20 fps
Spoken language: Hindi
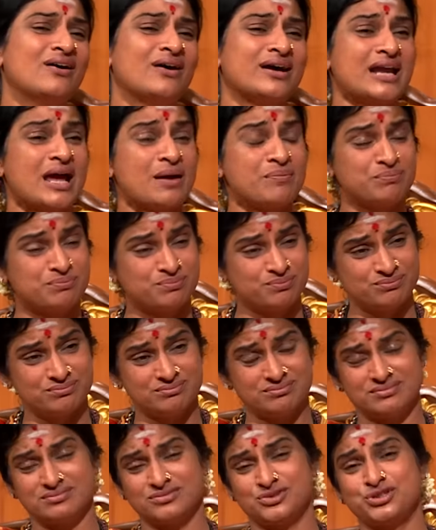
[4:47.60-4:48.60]
और आप
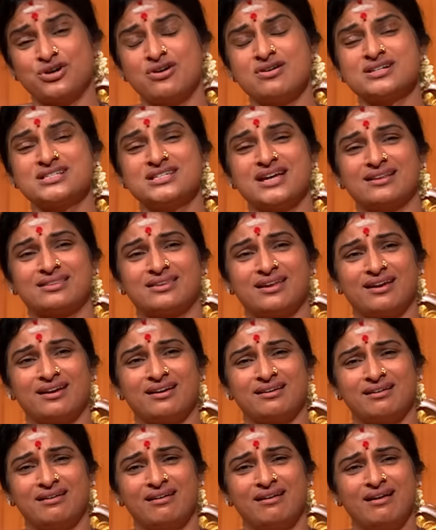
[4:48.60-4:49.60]
चौंक जाते
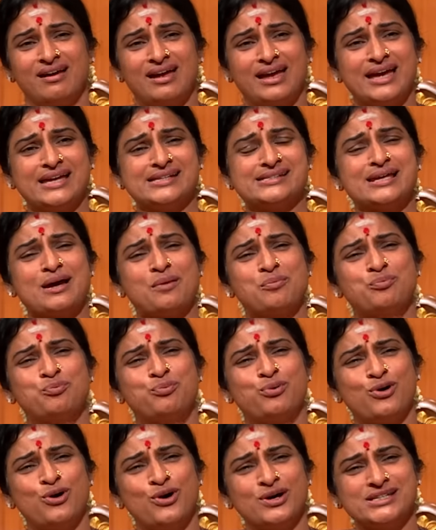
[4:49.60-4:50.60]
हैं ऐसा
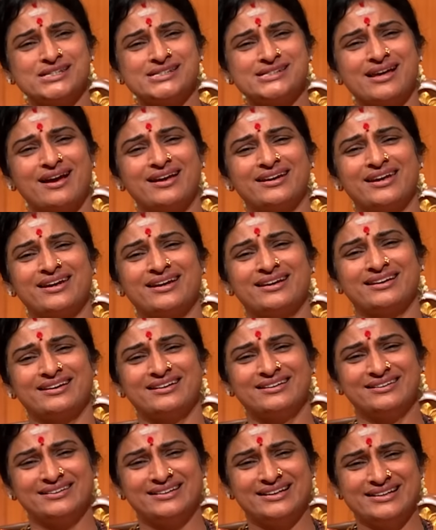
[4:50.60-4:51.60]
बहुत सारे
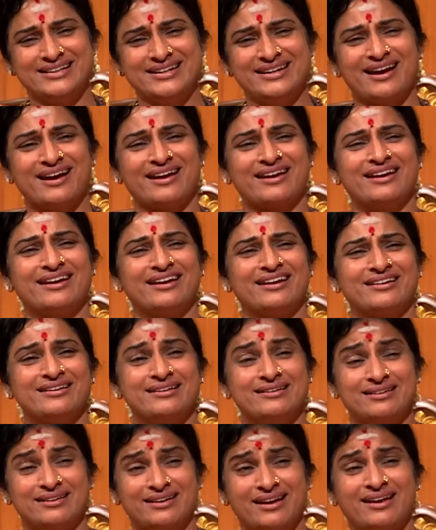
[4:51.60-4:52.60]
गलियां हैं
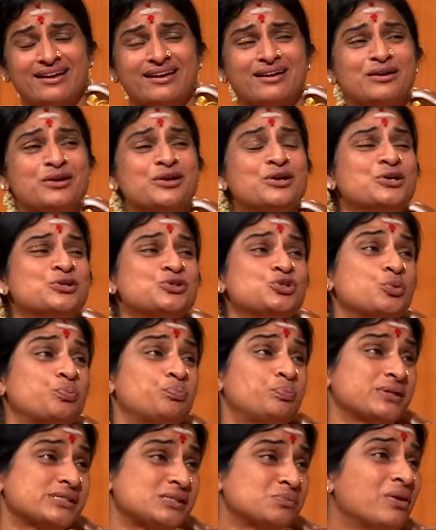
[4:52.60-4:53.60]
गरे हैं जो
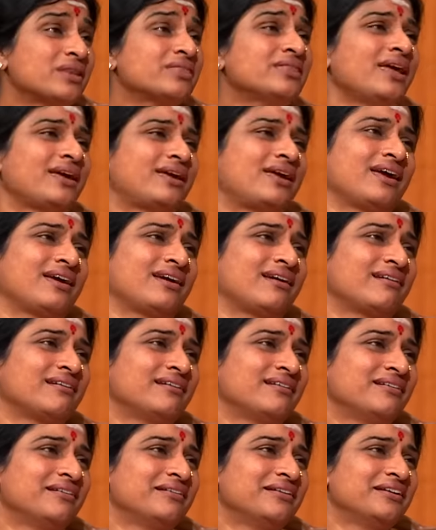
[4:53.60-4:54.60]
पसमंदे के हैं
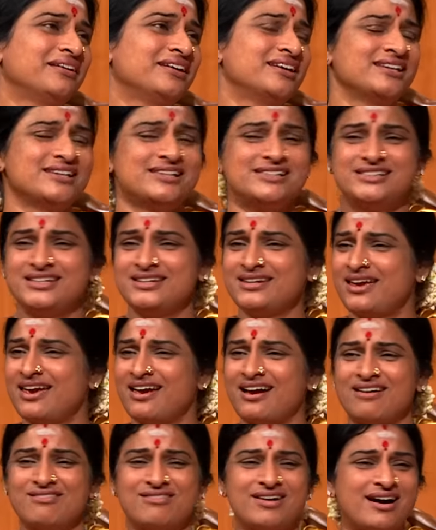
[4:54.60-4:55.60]
जिनकी
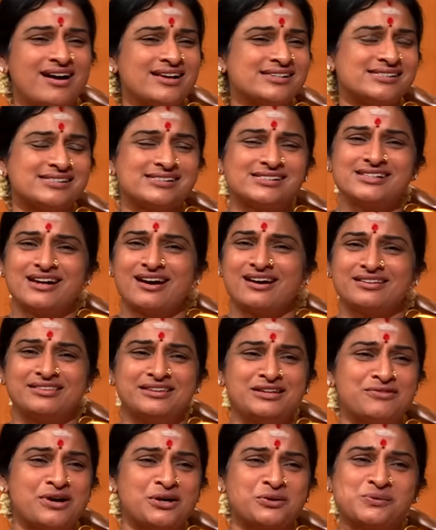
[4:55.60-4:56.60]
आवाज़ चार
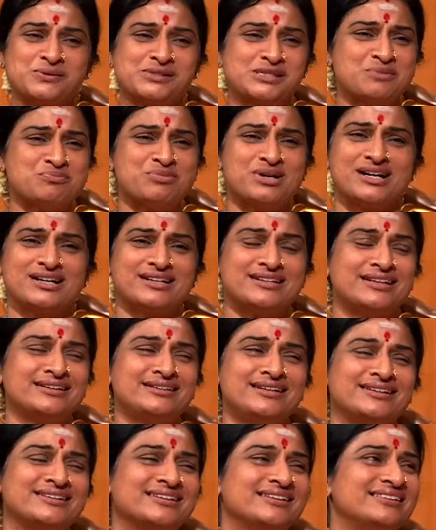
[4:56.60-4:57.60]
दीवारों से बाहर नहीं
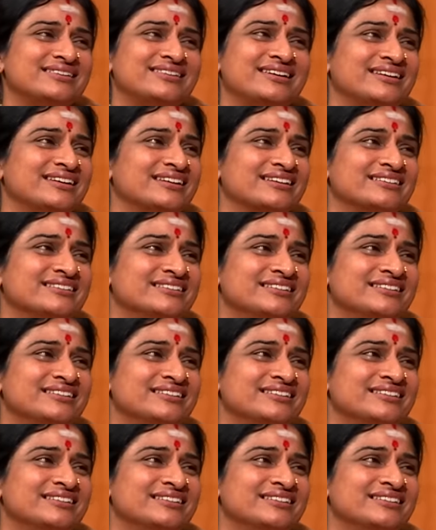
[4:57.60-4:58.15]
निकलती है